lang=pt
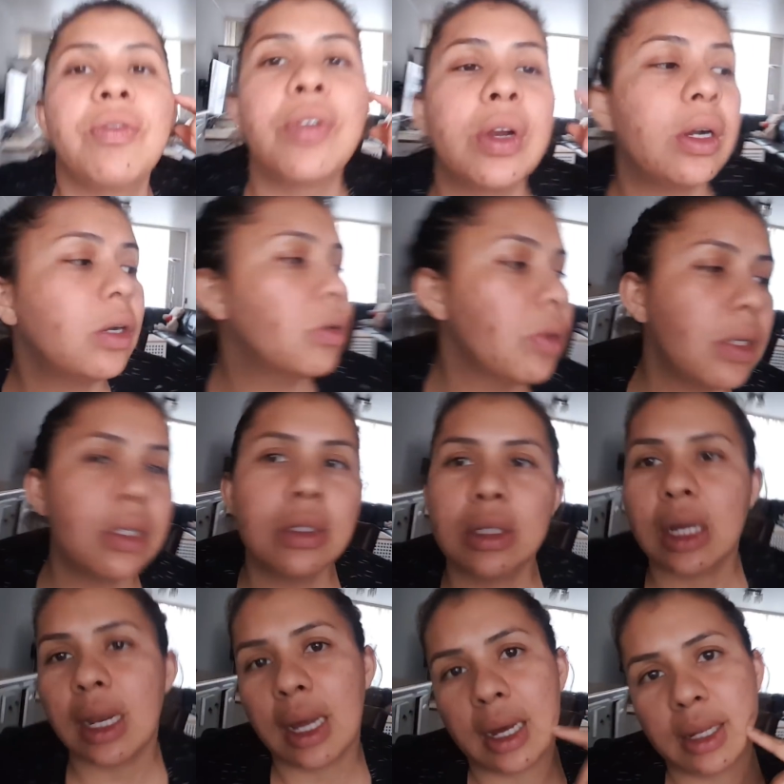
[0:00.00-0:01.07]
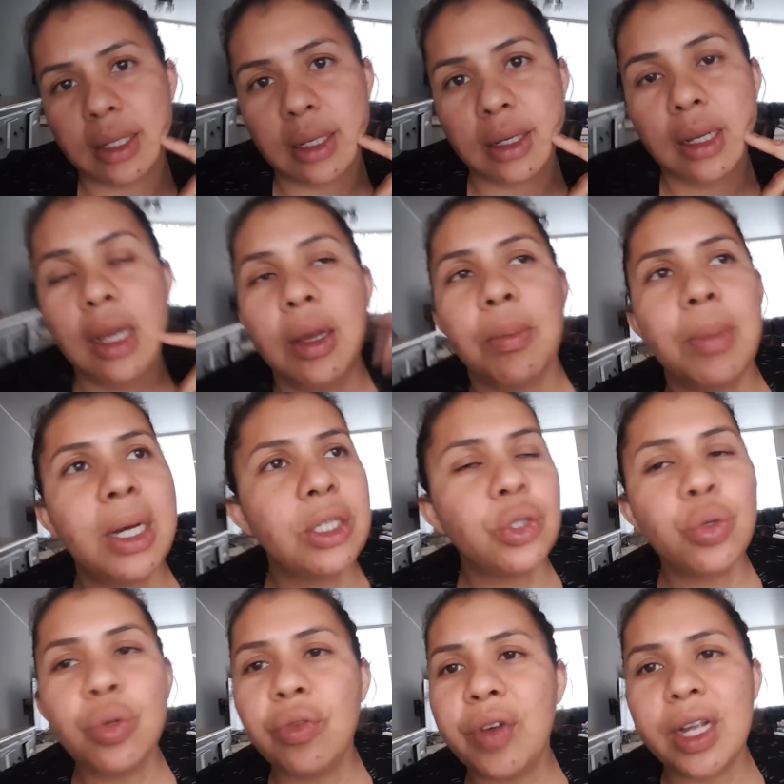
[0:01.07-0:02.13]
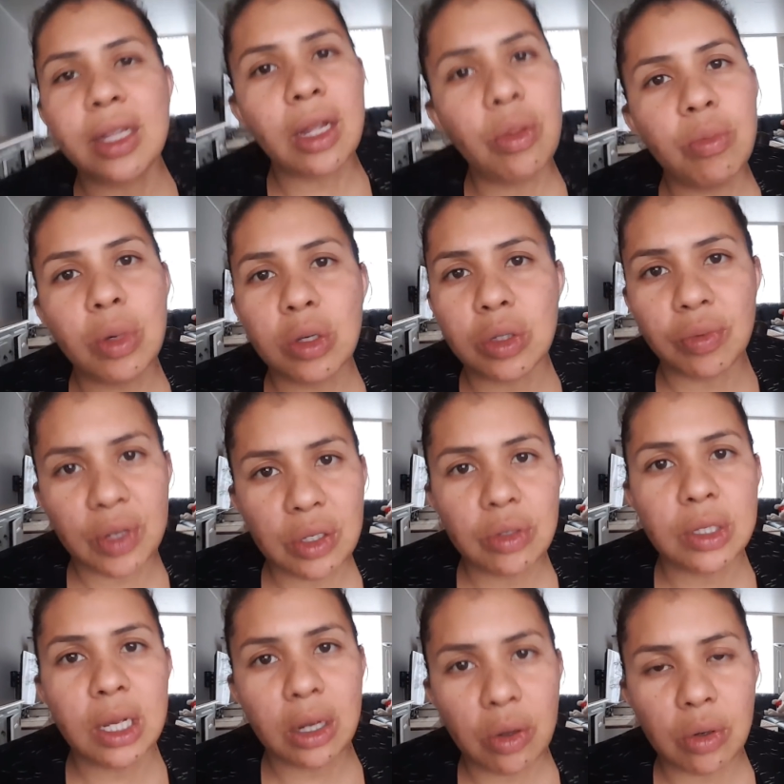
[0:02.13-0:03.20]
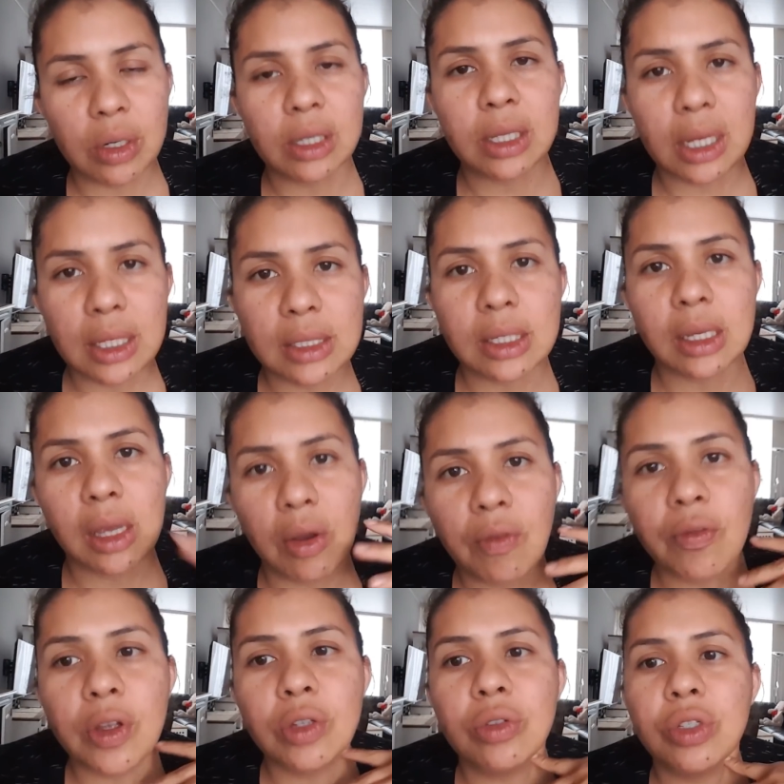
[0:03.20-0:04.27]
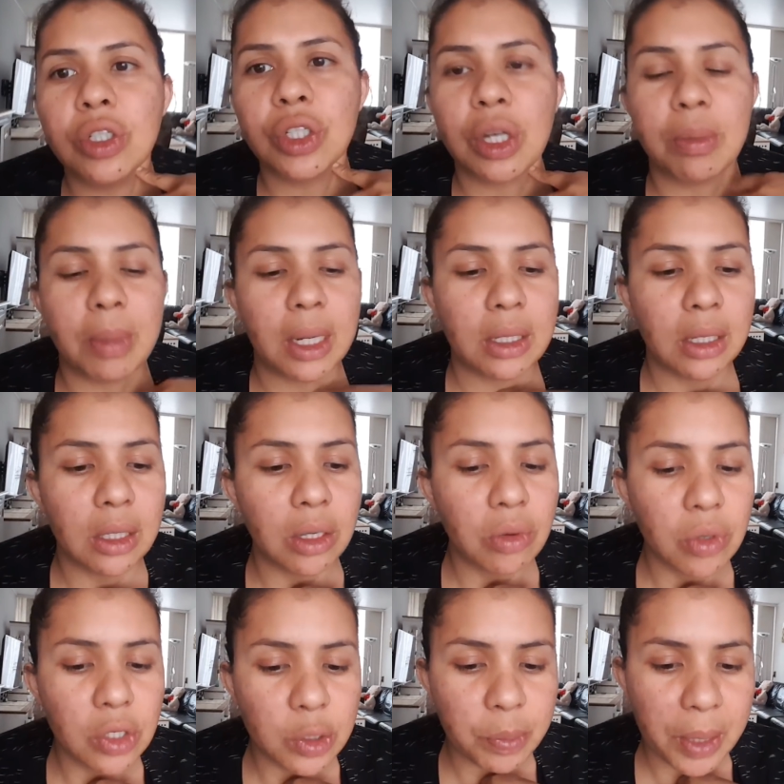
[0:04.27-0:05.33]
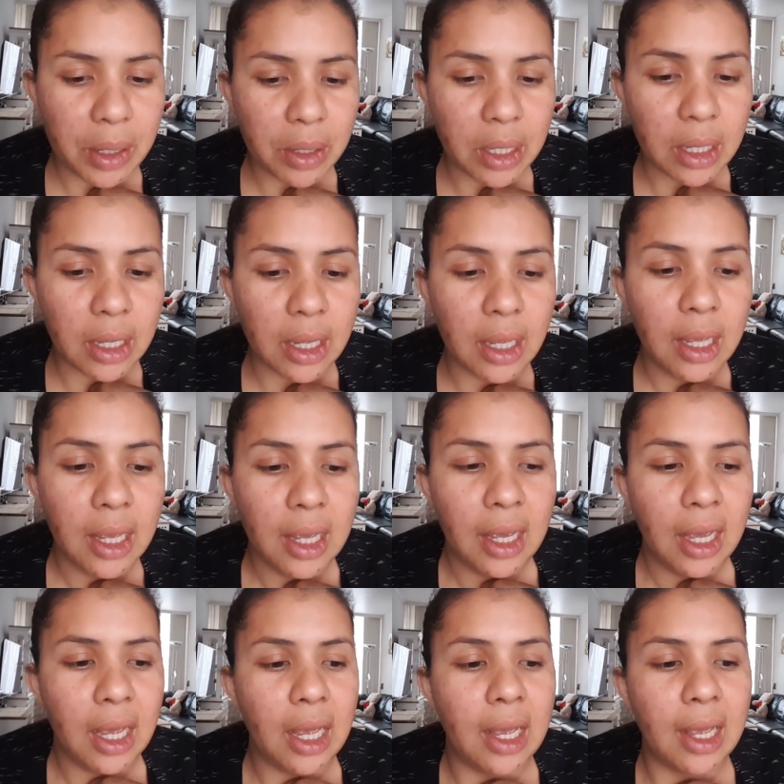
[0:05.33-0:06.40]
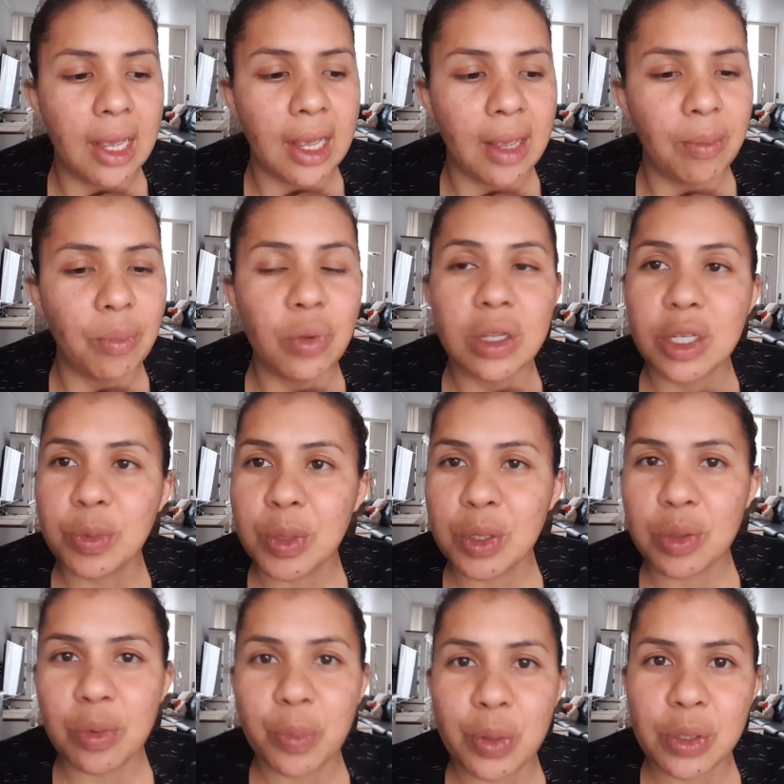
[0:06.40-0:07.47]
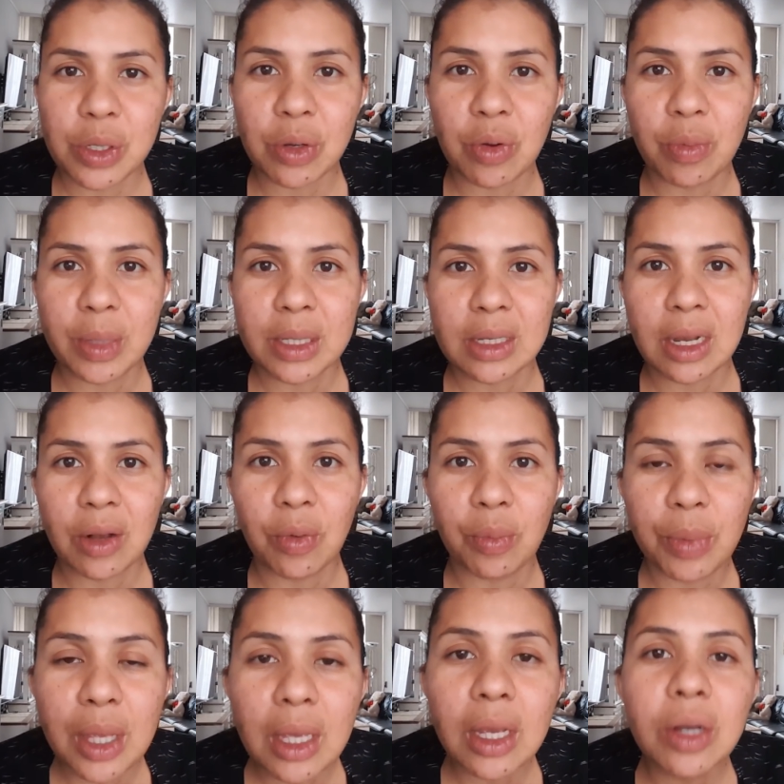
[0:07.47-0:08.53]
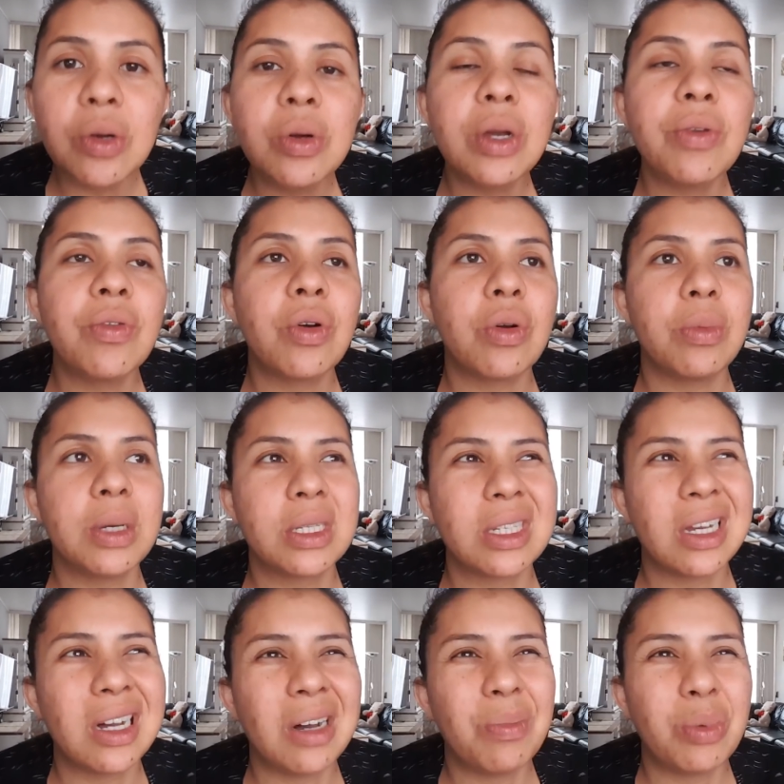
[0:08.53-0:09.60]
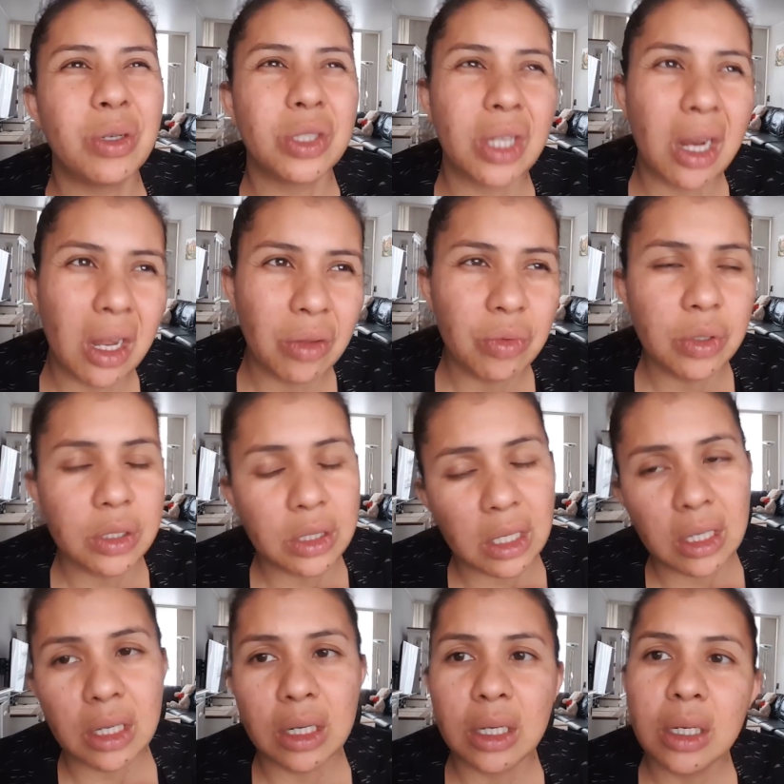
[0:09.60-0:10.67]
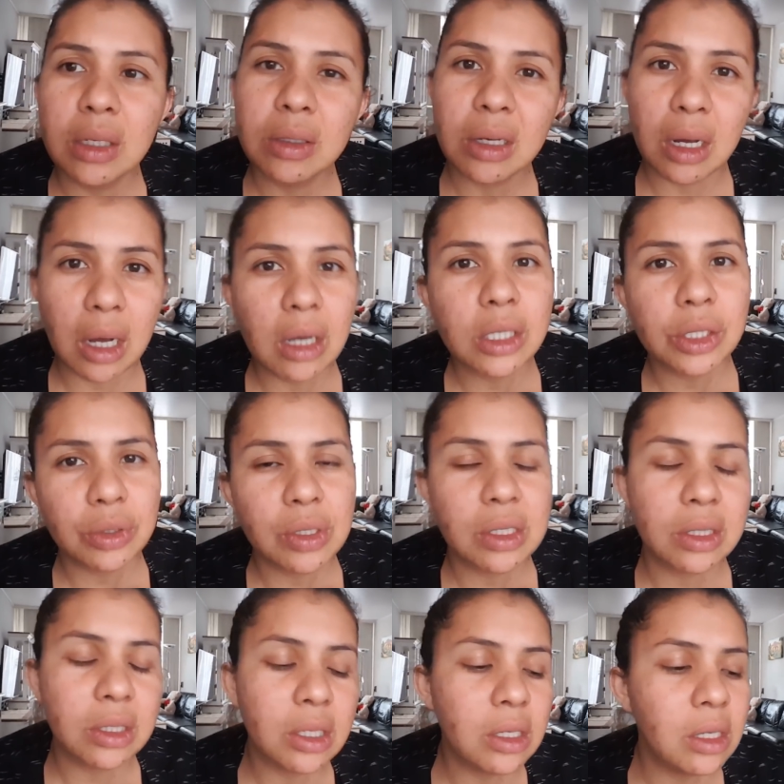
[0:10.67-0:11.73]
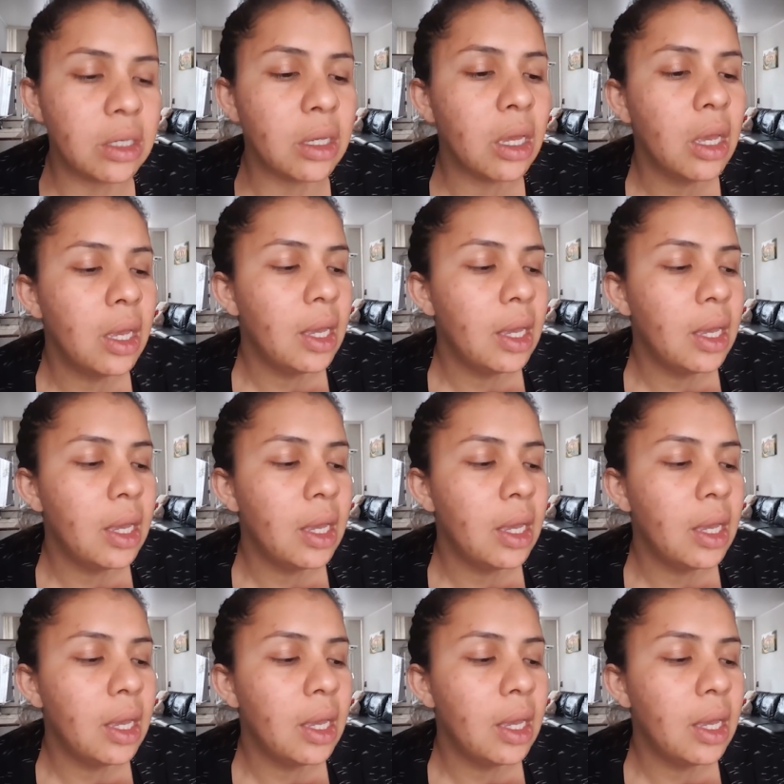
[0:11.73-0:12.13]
frango e salada. Mas tudo vai estar tá nos meus vídeos agora, tá? Esse aqui é um vídeo de chamada, então eu espero que é, muitas pessoas possam começar comigo. Eu vou começar a postar lá no Instagram, acho que sim.